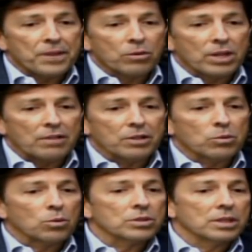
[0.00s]
eu estava
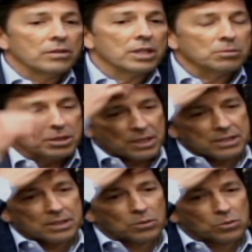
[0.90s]
no conselho de
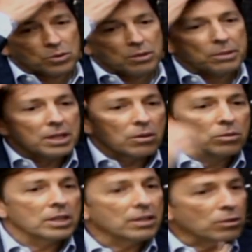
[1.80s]
administração do
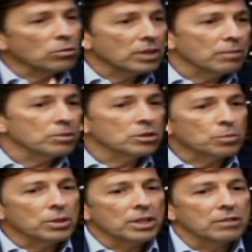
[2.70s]
Unibanco e estava com tempo
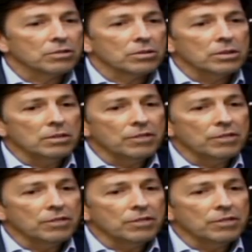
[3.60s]
disponível.